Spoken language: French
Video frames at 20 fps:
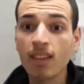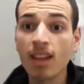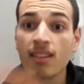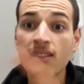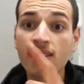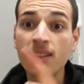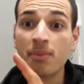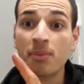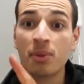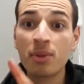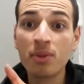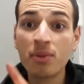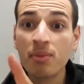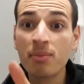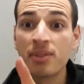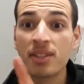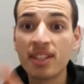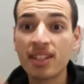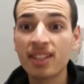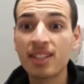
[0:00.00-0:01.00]
C'est mon
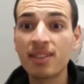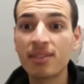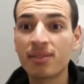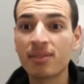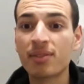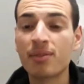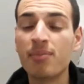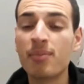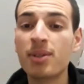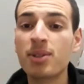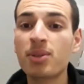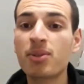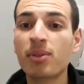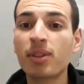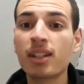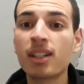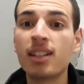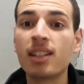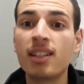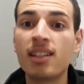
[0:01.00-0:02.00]
objectif,
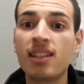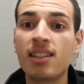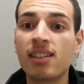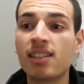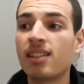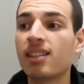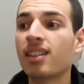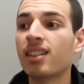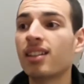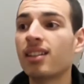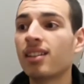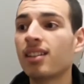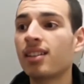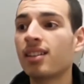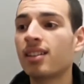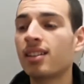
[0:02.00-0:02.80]
majorer les, écrits.